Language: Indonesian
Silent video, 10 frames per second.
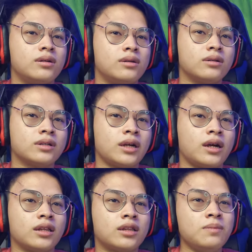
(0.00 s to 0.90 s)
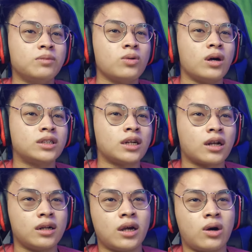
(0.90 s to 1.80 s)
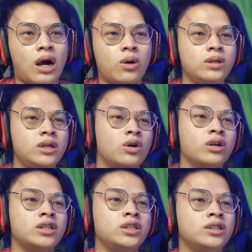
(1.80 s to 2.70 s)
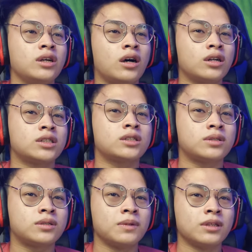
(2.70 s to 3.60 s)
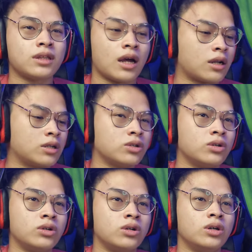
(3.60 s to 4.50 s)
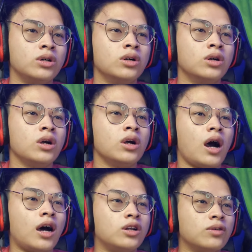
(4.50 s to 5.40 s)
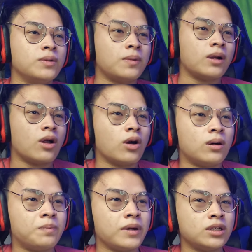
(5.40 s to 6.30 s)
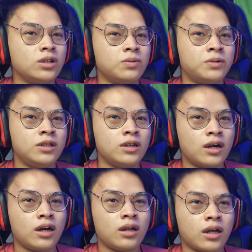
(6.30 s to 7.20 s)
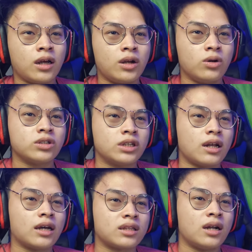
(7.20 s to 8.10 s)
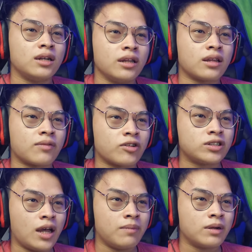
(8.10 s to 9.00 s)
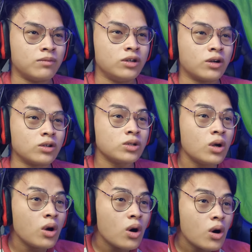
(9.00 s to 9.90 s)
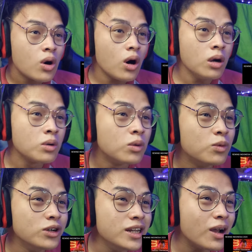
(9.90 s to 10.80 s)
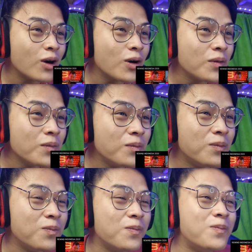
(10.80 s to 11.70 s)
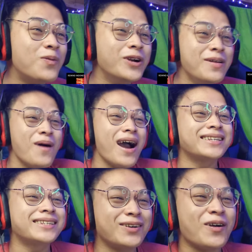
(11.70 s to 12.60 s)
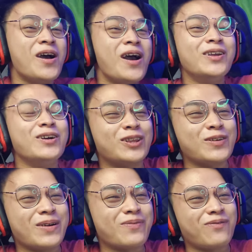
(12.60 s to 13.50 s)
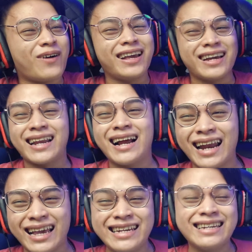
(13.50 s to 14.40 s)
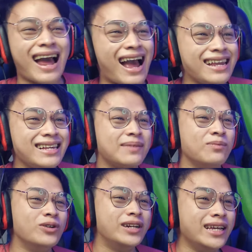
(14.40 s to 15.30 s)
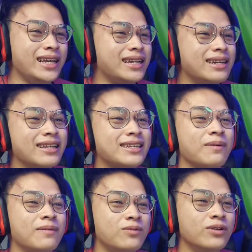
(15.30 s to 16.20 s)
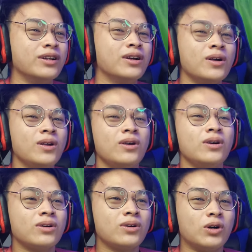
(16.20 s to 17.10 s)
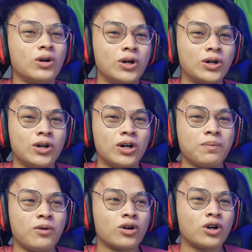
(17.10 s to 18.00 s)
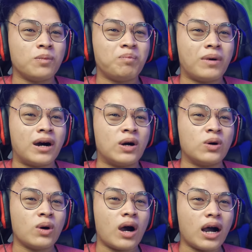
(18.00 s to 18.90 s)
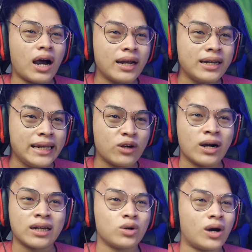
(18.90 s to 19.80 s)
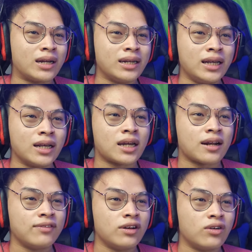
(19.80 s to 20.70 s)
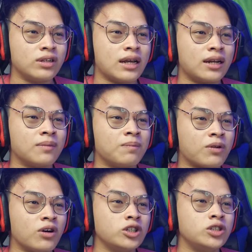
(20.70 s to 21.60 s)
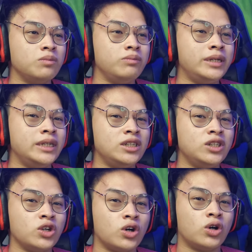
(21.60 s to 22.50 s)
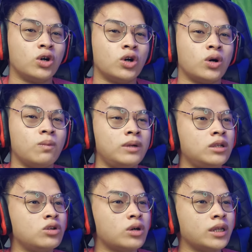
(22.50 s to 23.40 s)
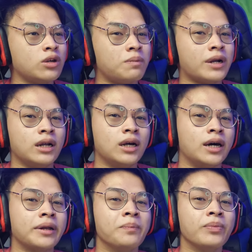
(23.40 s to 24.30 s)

Oke, ada tim tuan Chandra Leo Aulio Nesija sebentar, co. Ando Viva Lopez, Edo, Edozel, Atalin, Tarfras Diamond, Budi Kos. Wah, Budi Budi masuk youtuber Free Fire yang lagi naik Budi dari siapapun Gogo Goy Poko Pau Ani gue gak tahu Ani Sarah Saraviloy Dylan Pros Minyo Minyo kayaknya gue pernah dengar